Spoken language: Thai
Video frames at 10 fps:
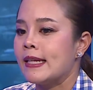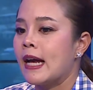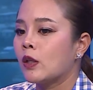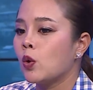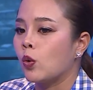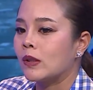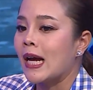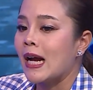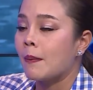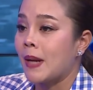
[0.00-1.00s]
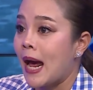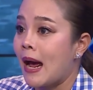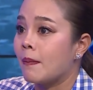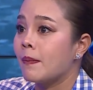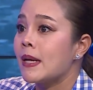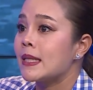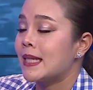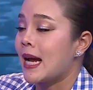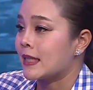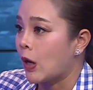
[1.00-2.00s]
ยังถูกตั้งคำถาม
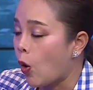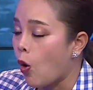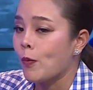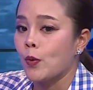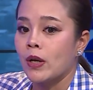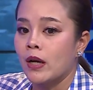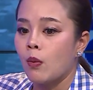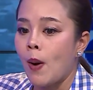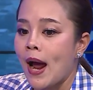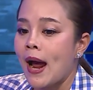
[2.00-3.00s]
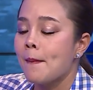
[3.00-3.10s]
จากสังคมอยู่เลยว่า